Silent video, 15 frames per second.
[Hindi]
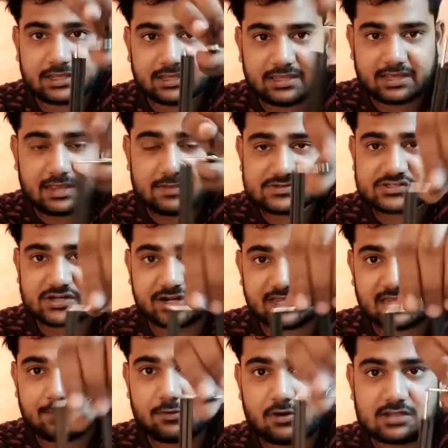ये देखिए
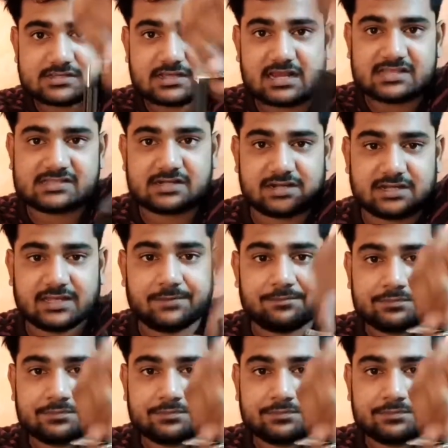स्टडी है बहुत ज़्यादा स्टडी